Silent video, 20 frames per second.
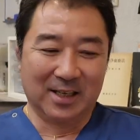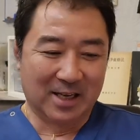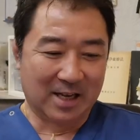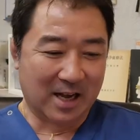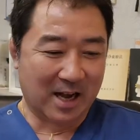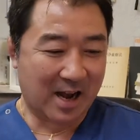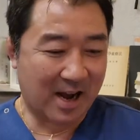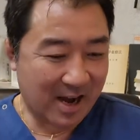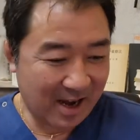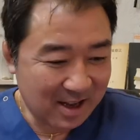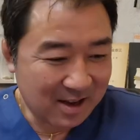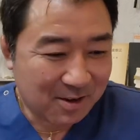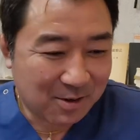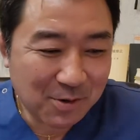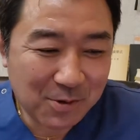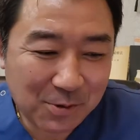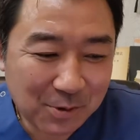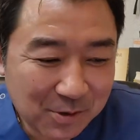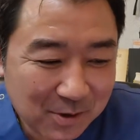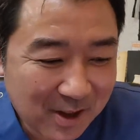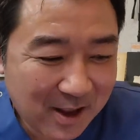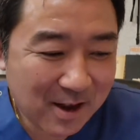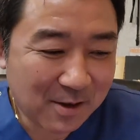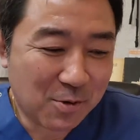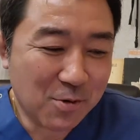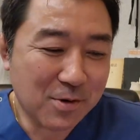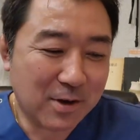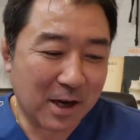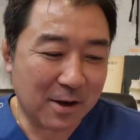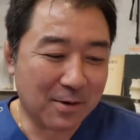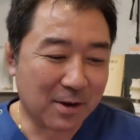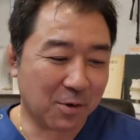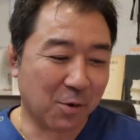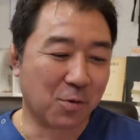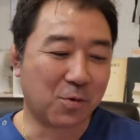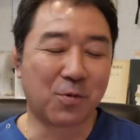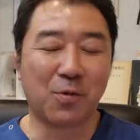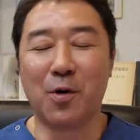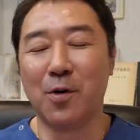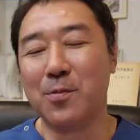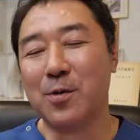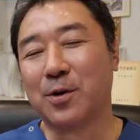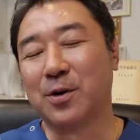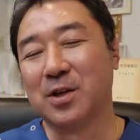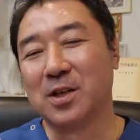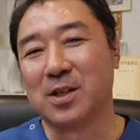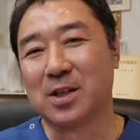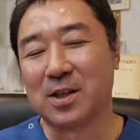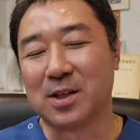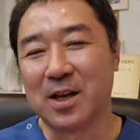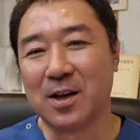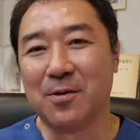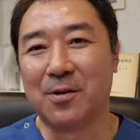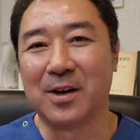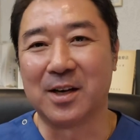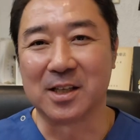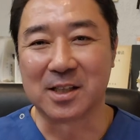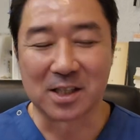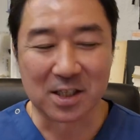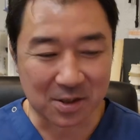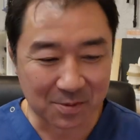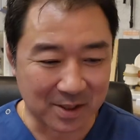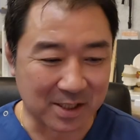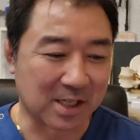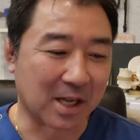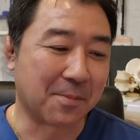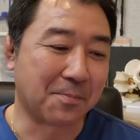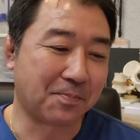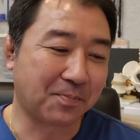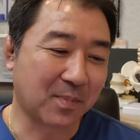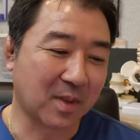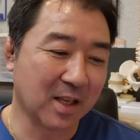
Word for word: はい。ということで、今回はろくこうもくについてお話ししました。